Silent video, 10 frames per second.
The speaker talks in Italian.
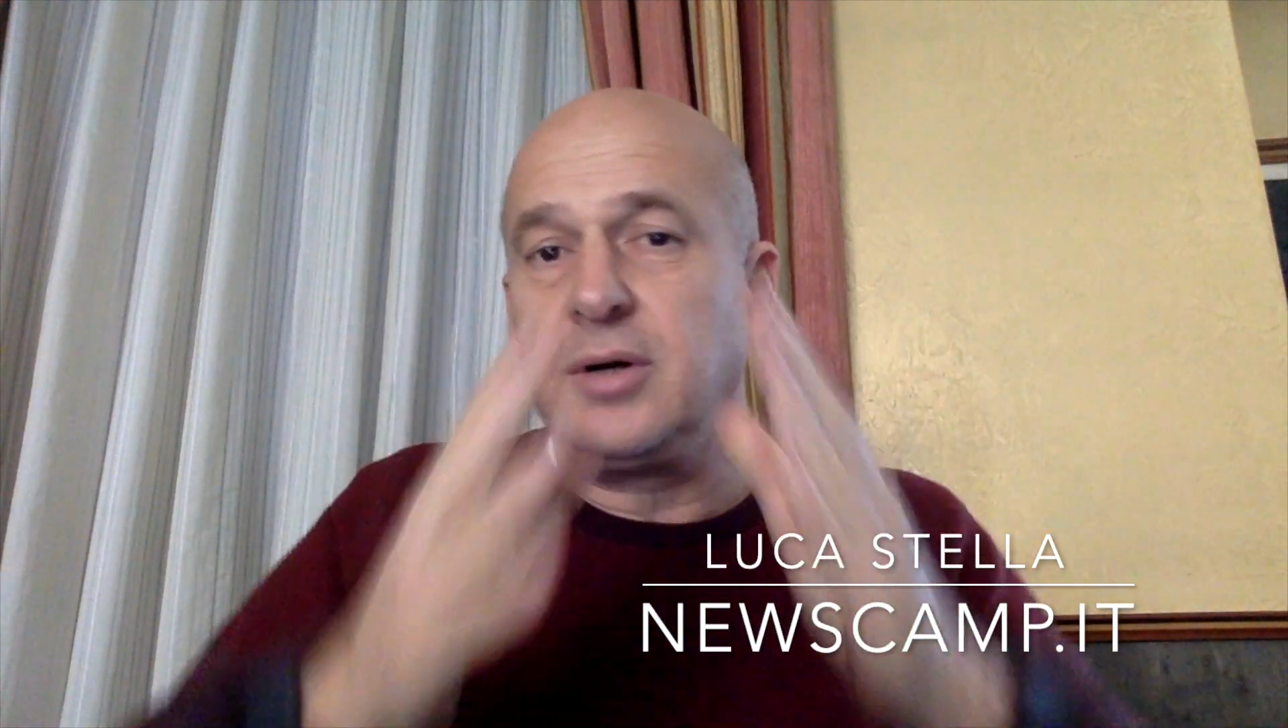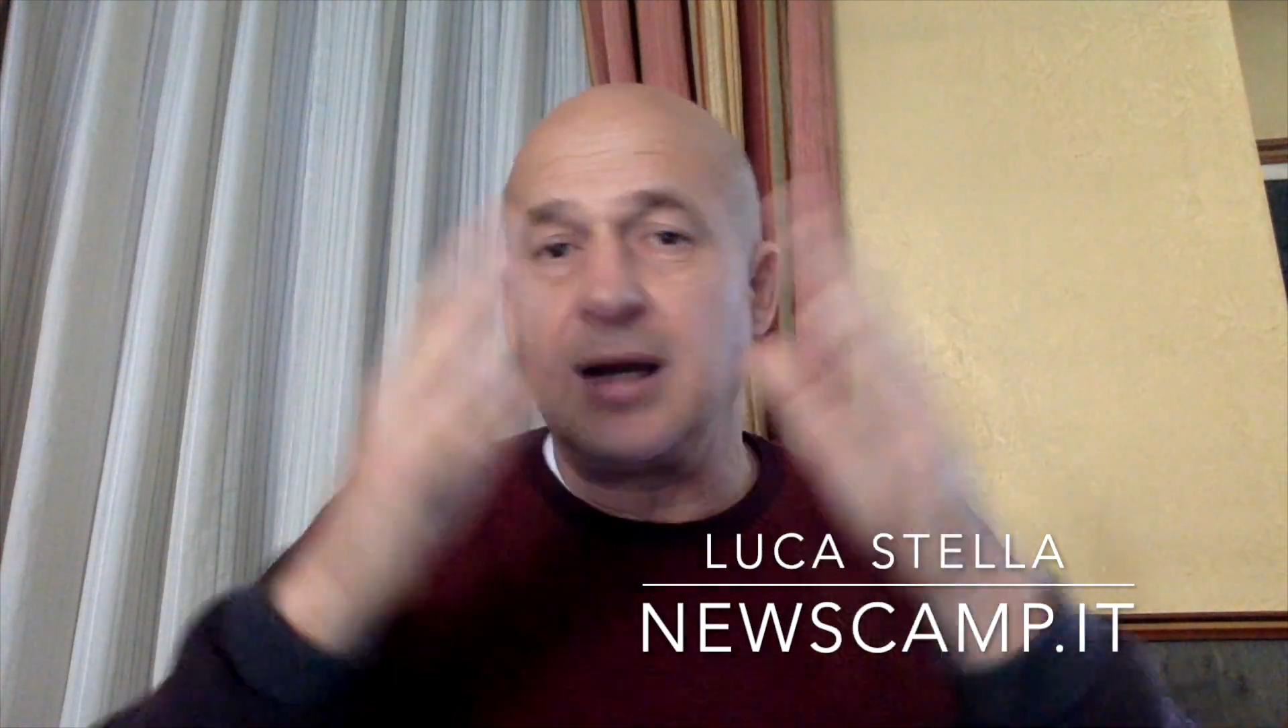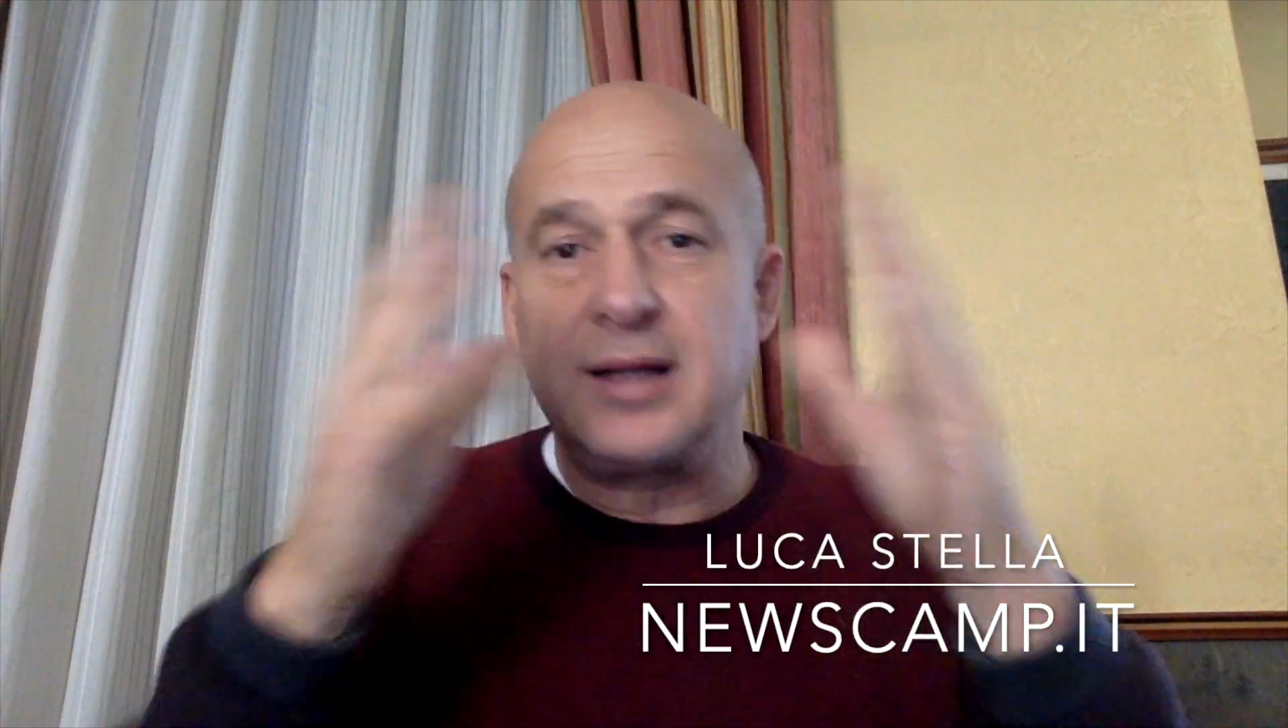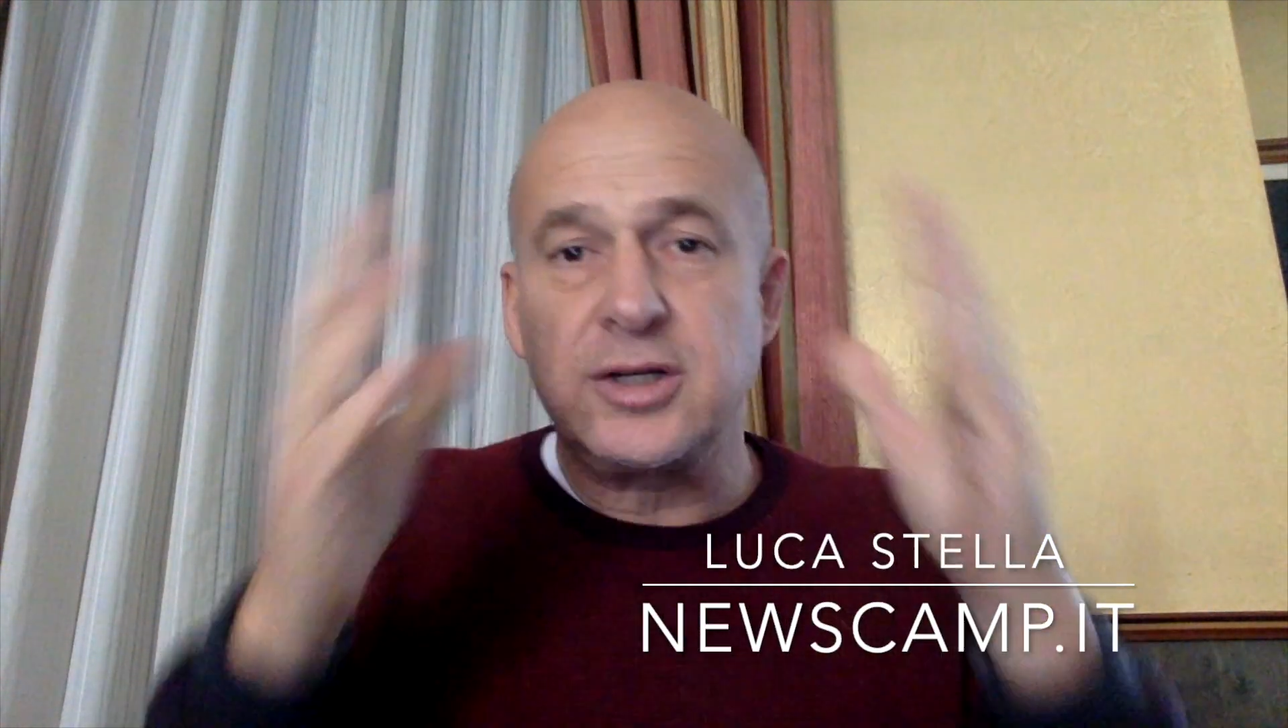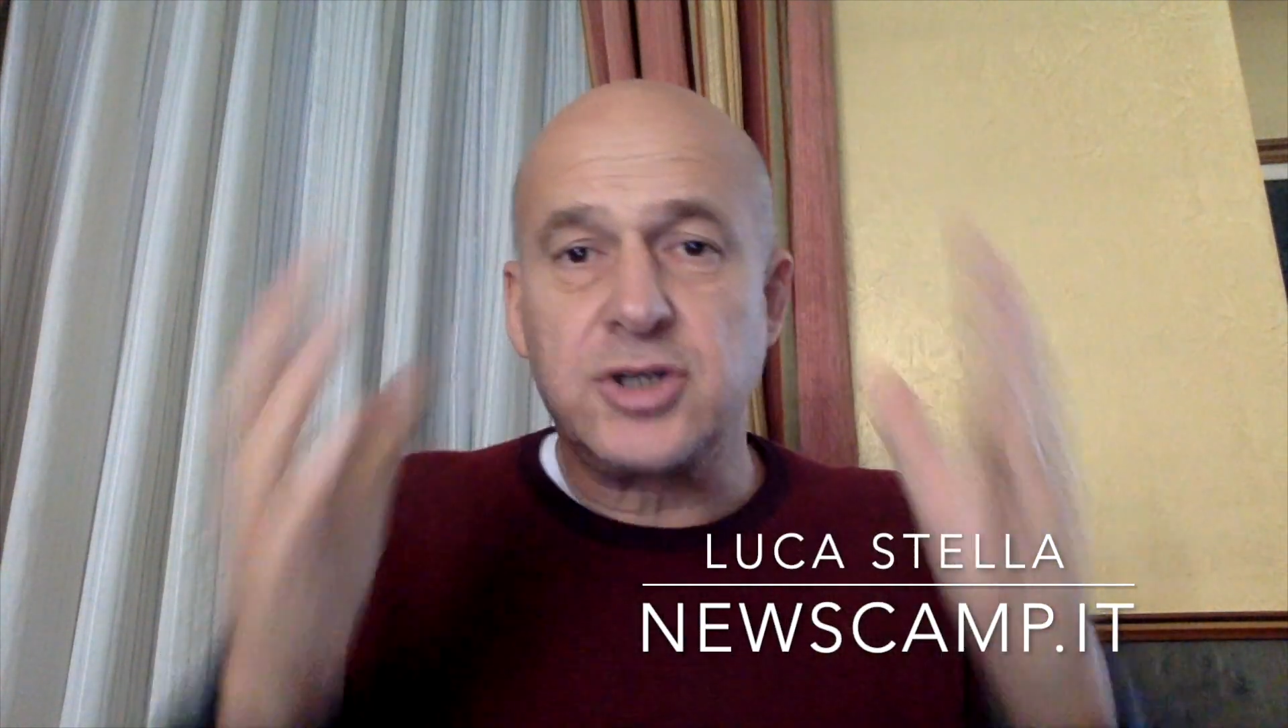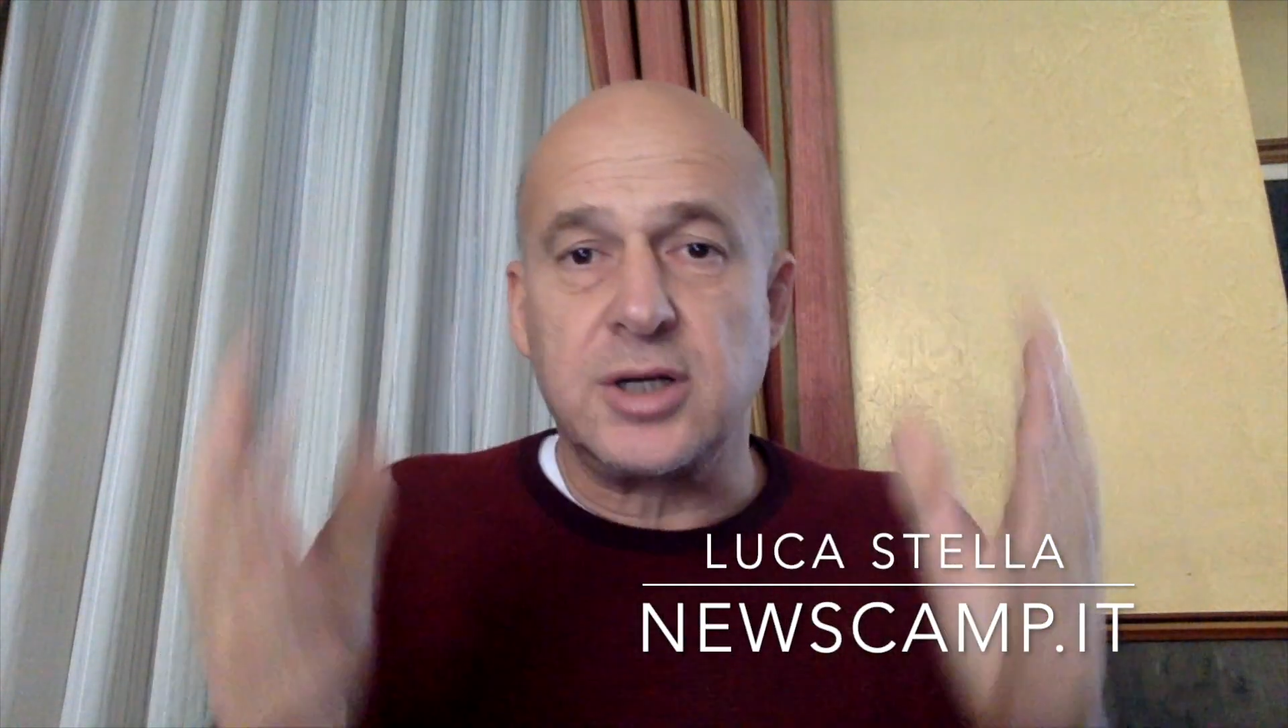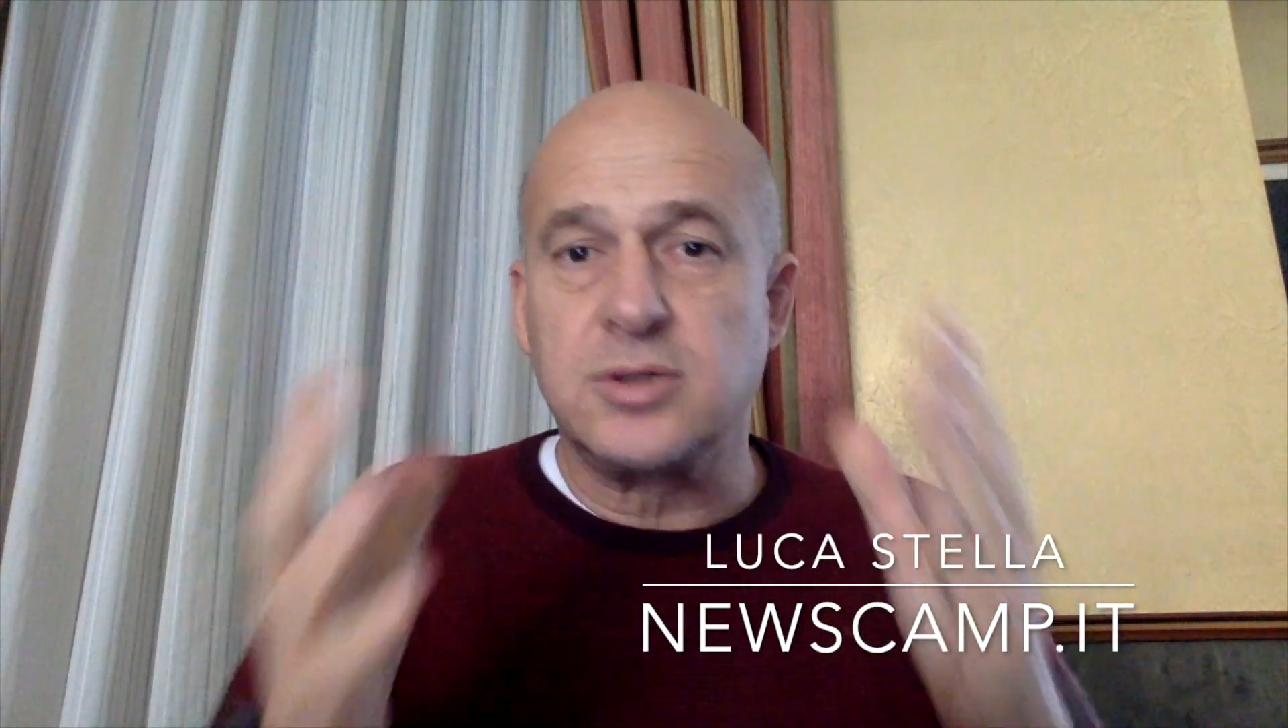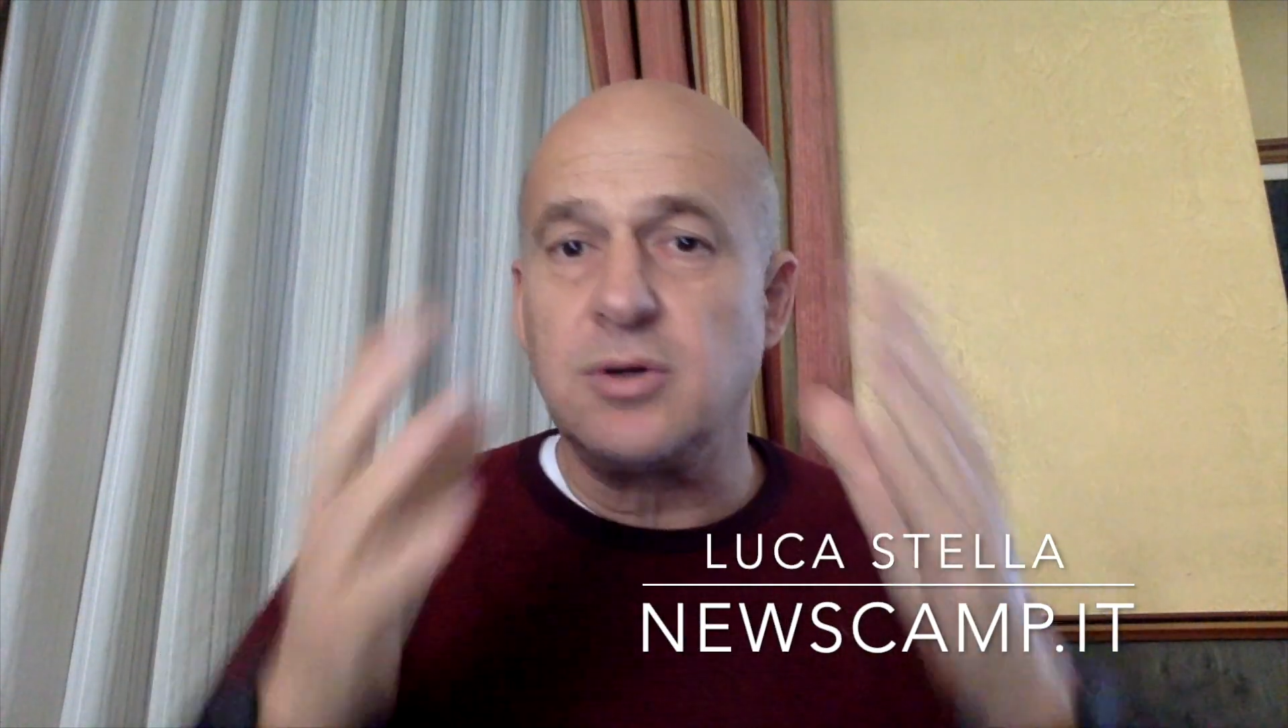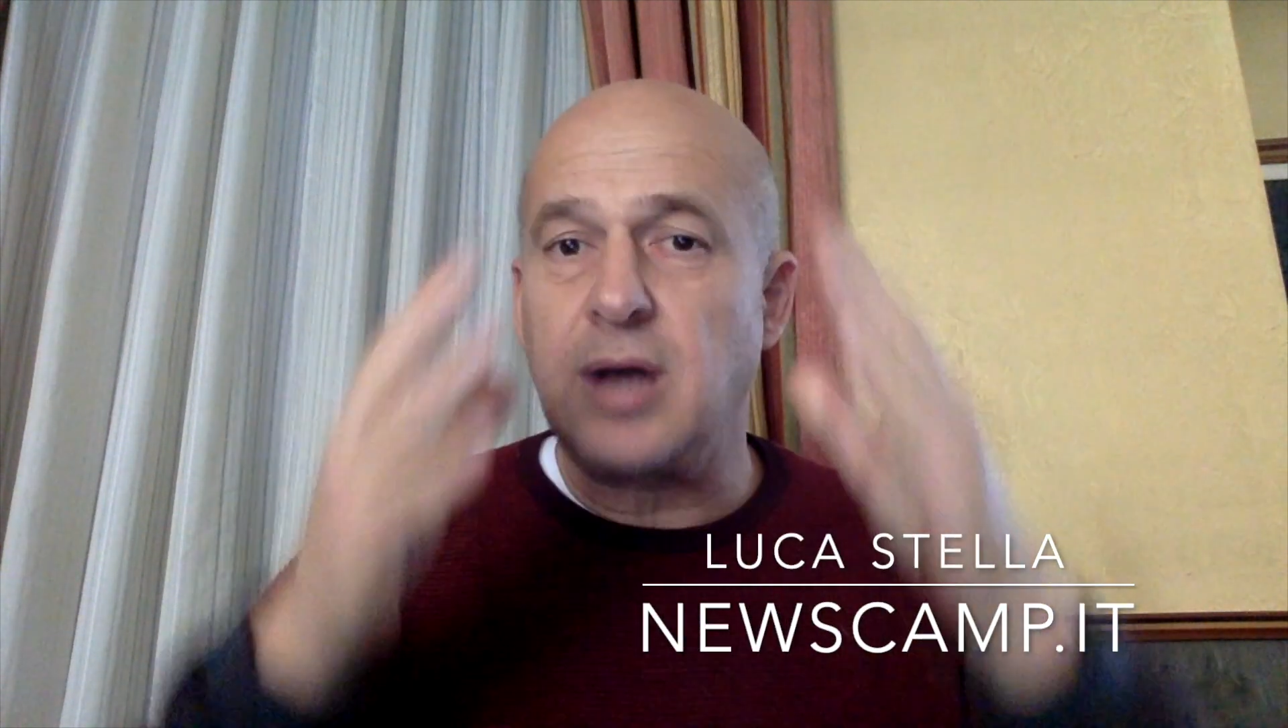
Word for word: ad accesso